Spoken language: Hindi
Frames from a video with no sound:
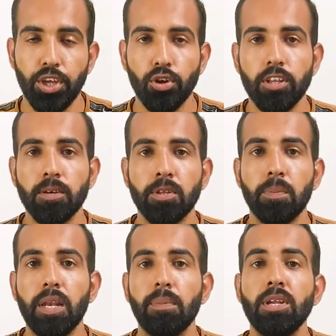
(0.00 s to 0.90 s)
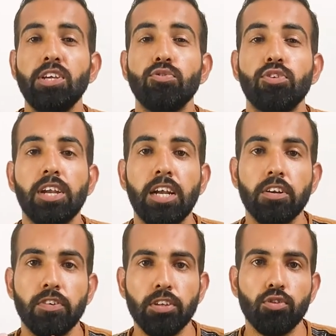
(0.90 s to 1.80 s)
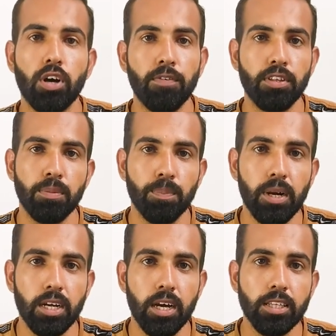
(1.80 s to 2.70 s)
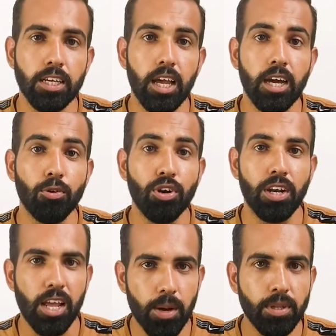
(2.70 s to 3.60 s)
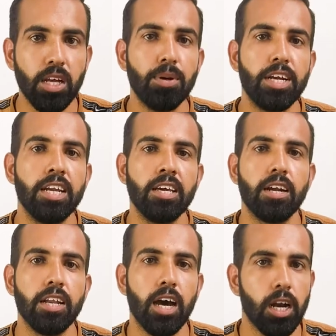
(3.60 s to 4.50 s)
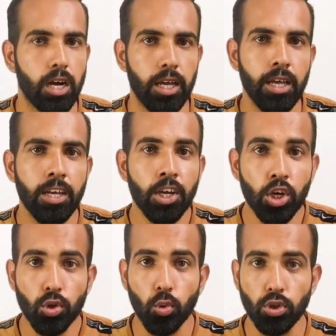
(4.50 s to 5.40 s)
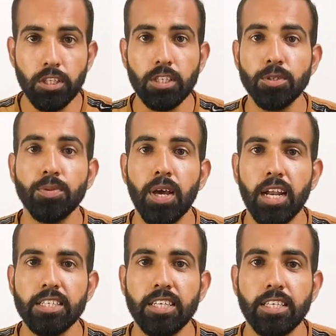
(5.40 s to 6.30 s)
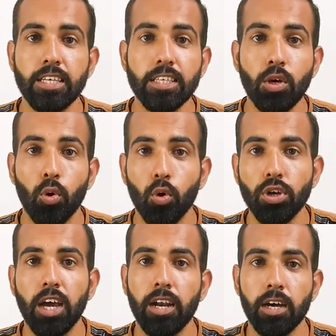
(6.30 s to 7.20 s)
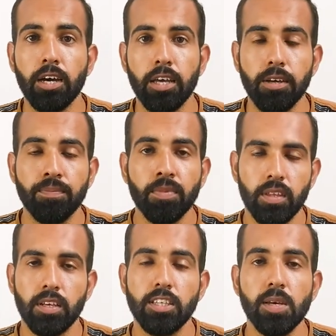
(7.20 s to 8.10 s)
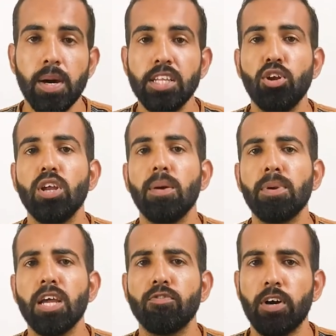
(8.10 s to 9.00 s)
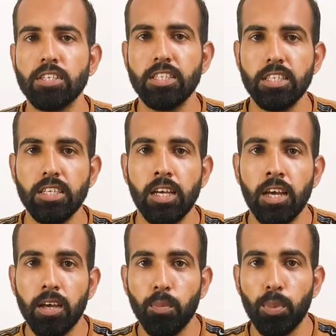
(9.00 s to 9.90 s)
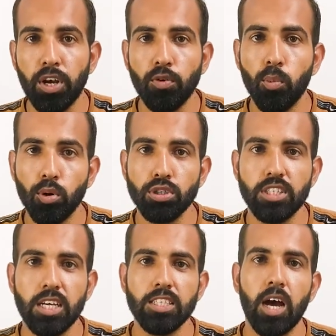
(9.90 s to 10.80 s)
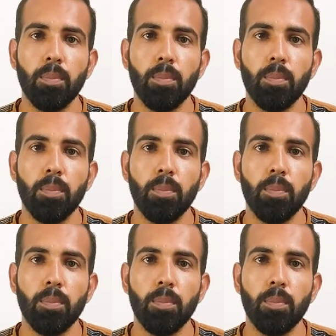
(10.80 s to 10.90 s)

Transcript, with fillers: इन्होंने सबसे पहले अपने यूजर इंटरफेस को काफ़ी सिंपल रखा ताकि अगर कोई नया बंदा भी ट्रेडिंग करने आ रहा है तो उसे समझ में आना चाहिए कि हो क्या रहा है इसके बाद इन्होंने अपना एक वर्सिटी प्लेटफॉर्म लॉन्च किया जहां